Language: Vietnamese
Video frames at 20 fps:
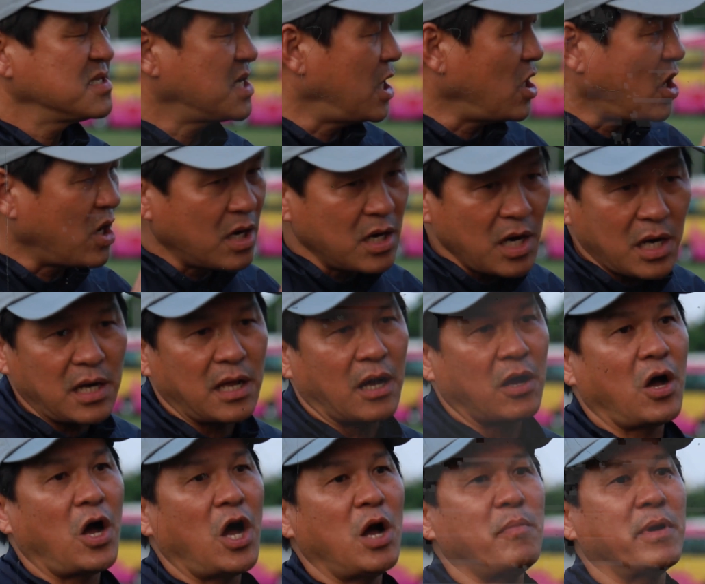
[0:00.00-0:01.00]
Cái đó nó rất là
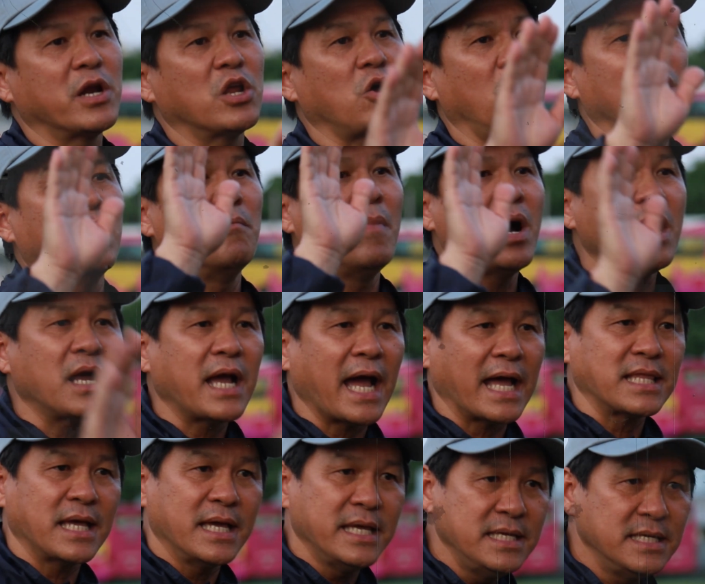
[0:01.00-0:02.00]
khó, mà nó gọi là bất
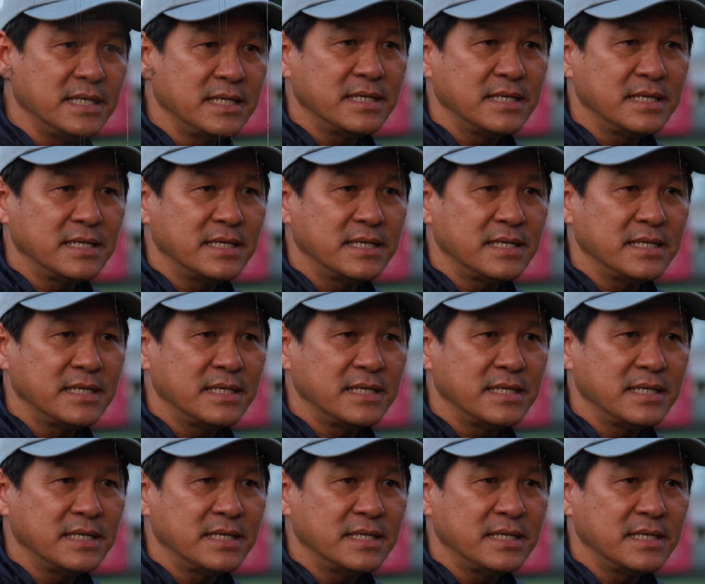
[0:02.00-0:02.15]
khả thi.